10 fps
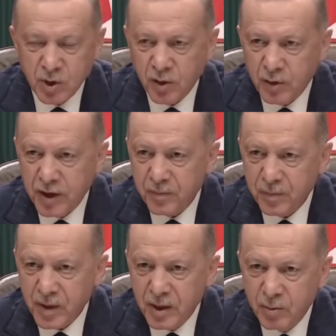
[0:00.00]
bir
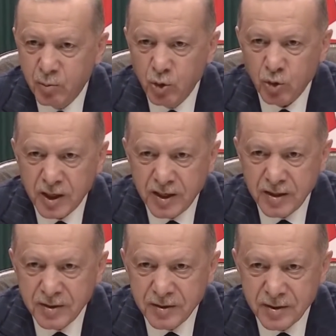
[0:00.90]
defa bu
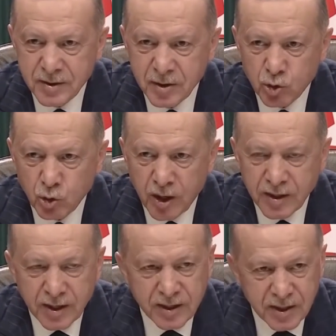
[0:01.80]
ülkenin şu
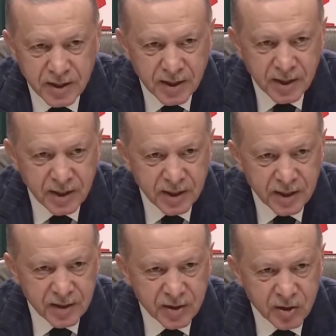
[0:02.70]
andaki
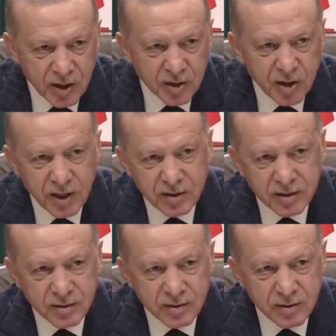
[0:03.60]
çalışan
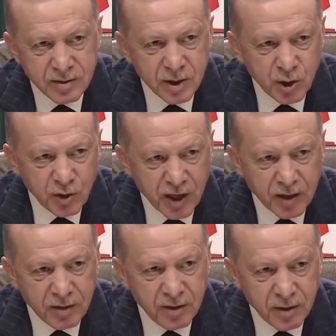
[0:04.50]

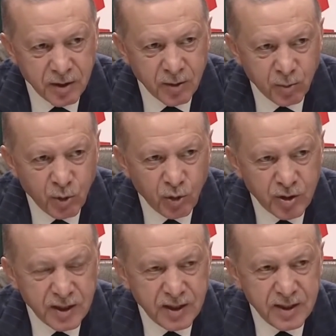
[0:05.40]
işveren bu
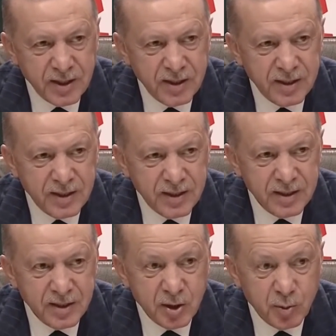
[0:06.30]
noktadaki
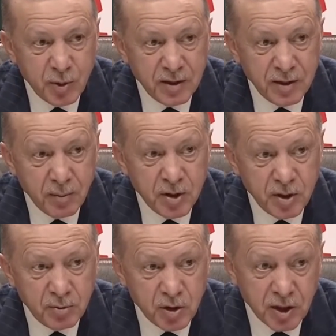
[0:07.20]
istismarından
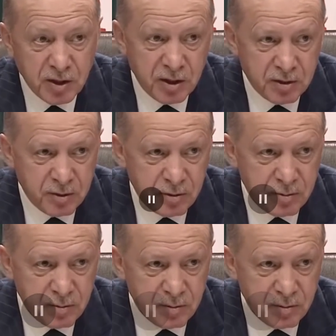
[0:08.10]
başka bir şey değildir.